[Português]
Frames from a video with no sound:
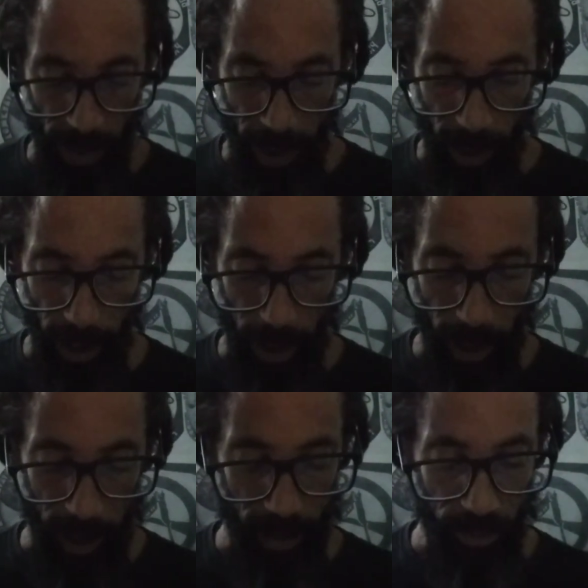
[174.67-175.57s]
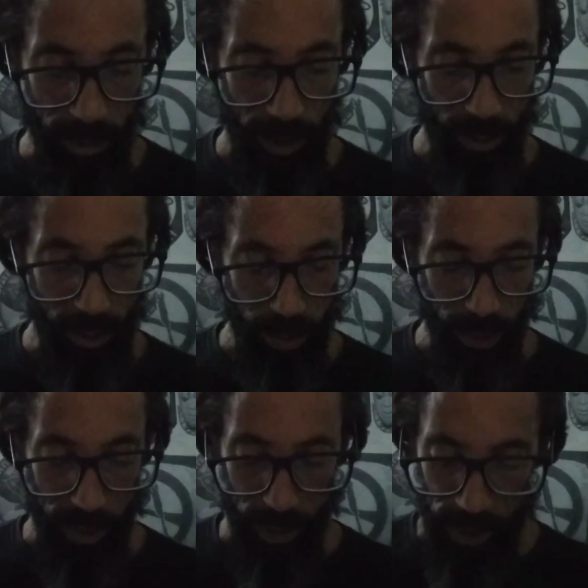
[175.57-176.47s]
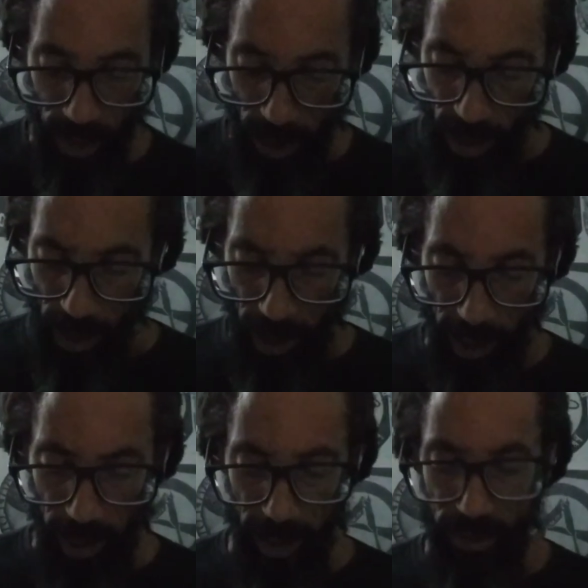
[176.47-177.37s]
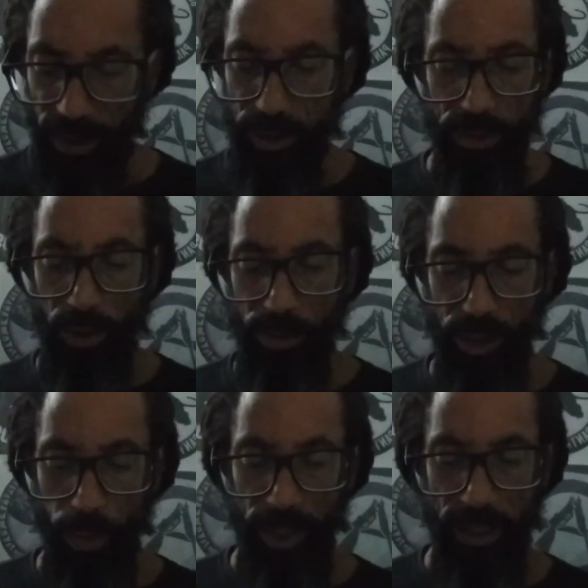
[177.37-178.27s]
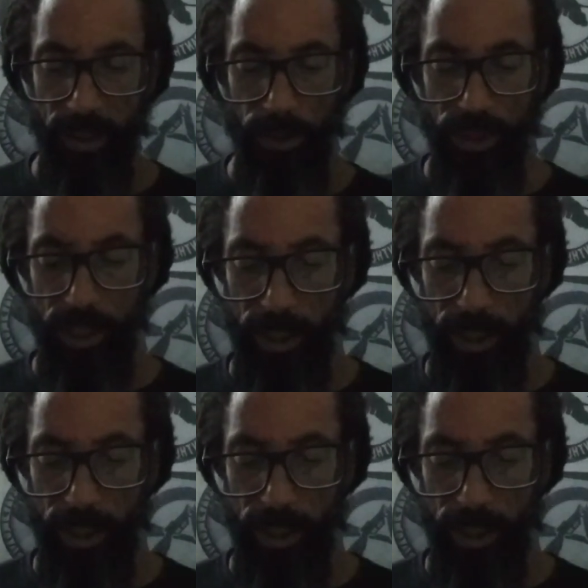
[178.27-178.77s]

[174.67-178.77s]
a, a Revolta dos Búzios é, diversos nomes, denominações